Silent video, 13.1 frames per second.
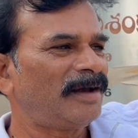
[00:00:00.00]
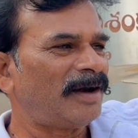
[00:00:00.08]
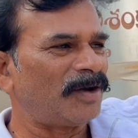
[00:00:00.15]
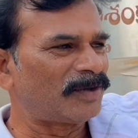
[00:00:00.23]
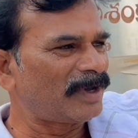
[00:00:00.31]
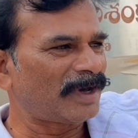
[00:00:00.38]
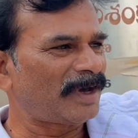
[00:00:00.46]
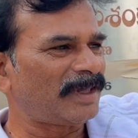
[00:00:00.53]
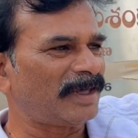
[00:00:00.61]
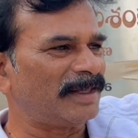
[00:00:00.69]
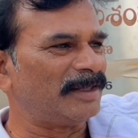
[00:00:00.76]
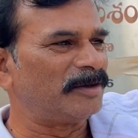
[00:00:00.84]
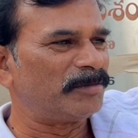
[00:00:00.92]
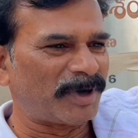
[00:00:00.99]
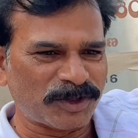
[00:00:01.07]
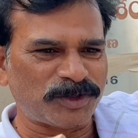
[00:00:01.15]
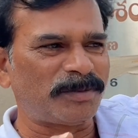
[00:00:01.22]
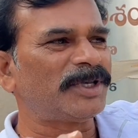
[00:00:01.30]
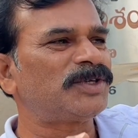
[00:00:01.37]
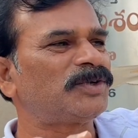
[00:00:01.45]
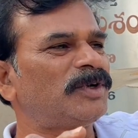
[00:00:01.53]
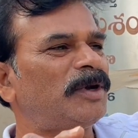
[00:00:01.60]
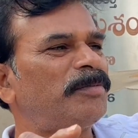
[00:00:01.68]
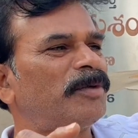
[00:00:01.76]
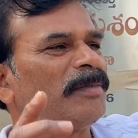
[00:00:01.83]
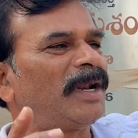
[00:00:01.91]
అవునా కదా ఇది మనసు
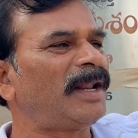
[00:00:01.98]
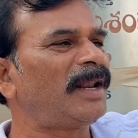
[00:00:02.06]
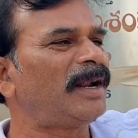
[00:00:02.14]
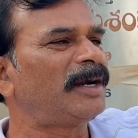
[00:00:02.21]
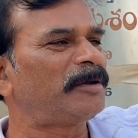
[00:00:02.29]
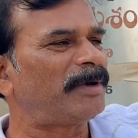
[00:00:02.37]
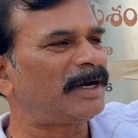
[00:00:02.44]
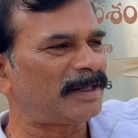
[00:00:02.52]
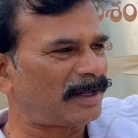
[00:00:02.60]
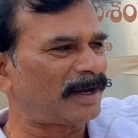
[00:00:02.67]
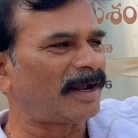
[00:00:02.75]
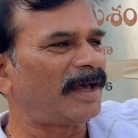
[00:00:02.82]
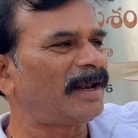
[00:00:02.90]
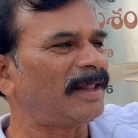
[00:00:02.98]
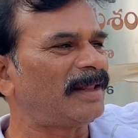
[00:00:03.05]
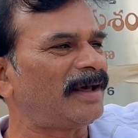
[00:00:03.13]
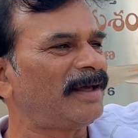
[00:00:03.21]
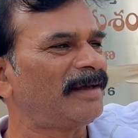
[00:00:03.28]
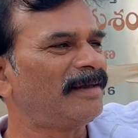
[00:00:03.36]
మళ్ళీ మల్లెల్లాంటి పాట దాన్ని రాయలేదా